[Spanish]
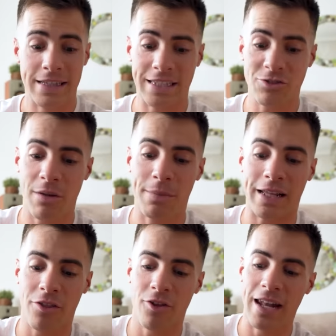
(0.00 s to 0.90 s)
Y es que es una
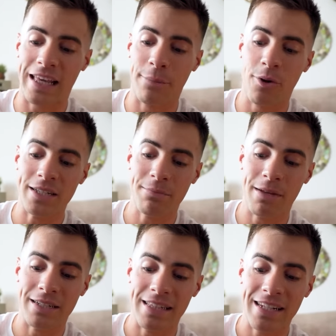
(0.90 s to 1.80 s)
aplicación en la que puedes
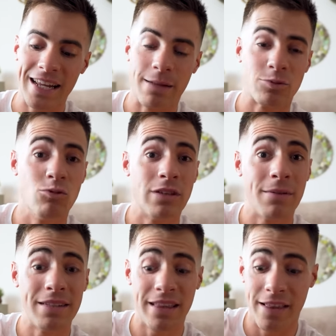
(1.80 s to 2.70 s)
invertir en
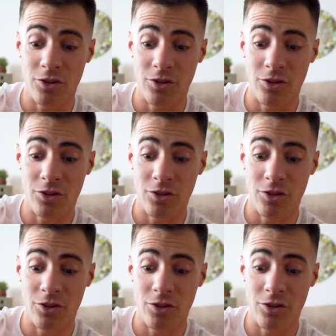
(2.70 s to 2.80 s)
absolutamente de